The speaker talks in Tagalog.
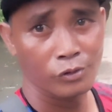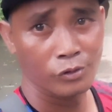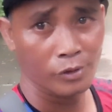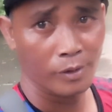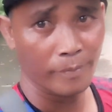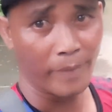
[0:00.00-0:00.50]

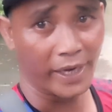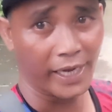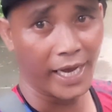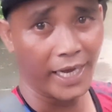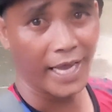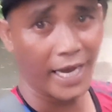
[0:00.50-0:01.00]

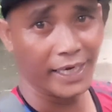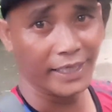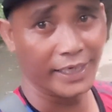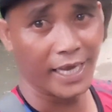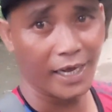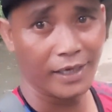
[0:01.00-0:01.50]
pag-aalaga
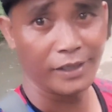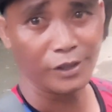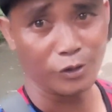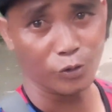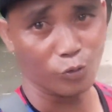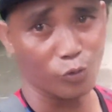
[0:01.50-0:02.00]
nila.
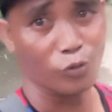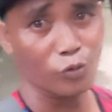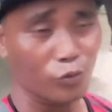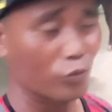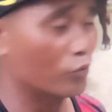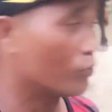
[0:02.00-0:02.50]
Yung,